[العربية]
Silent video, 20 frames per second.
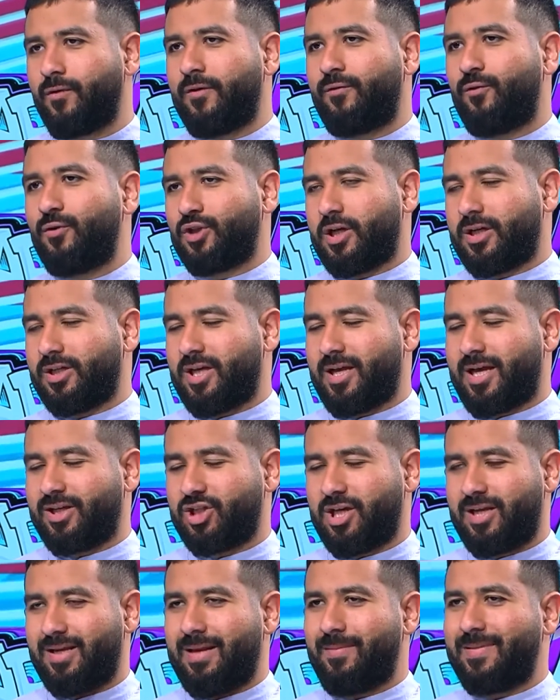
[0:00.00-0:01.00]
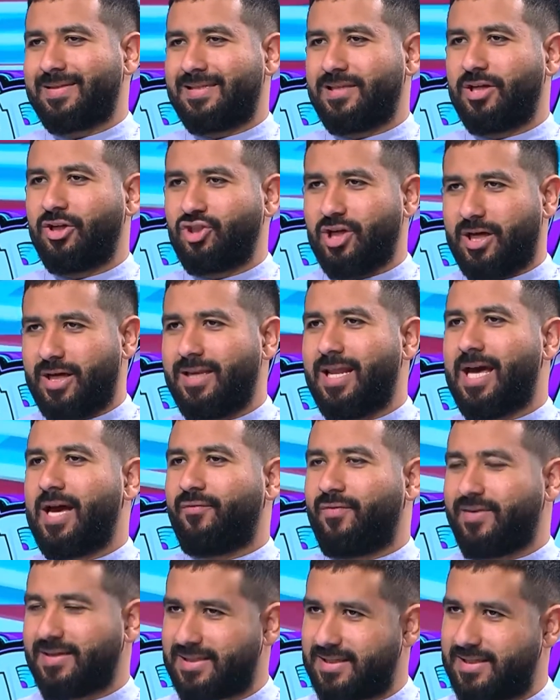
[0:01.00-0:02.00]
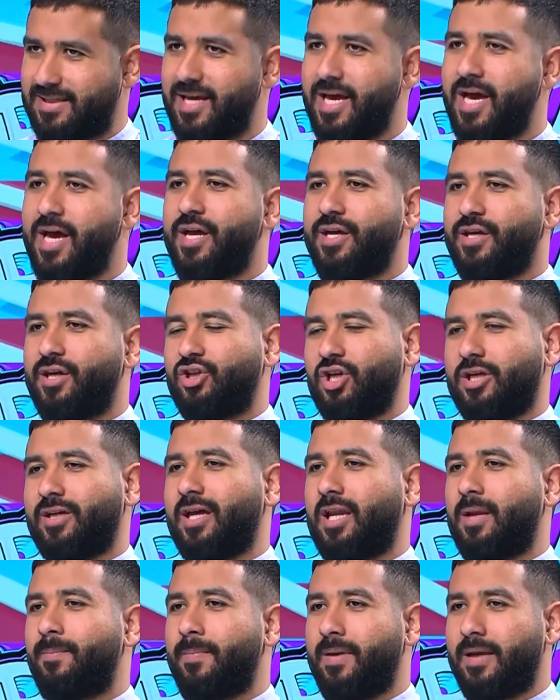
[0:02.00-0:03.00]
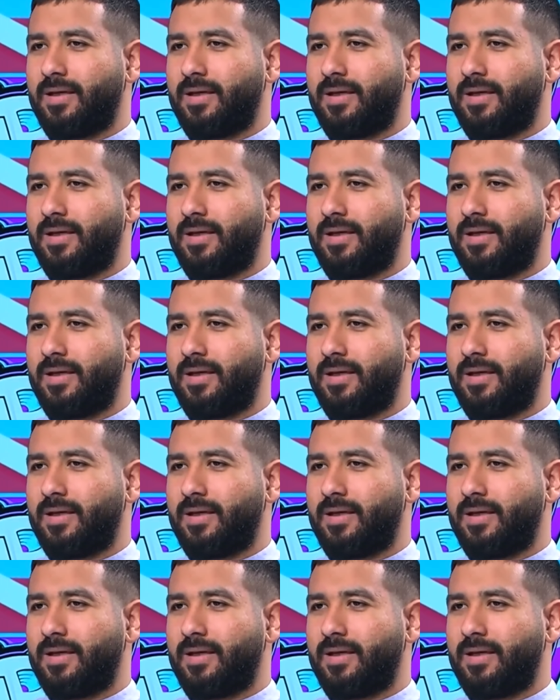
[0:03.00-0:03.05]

يفوز عشان يعني بس يرجع ينافس يرجع يقرب من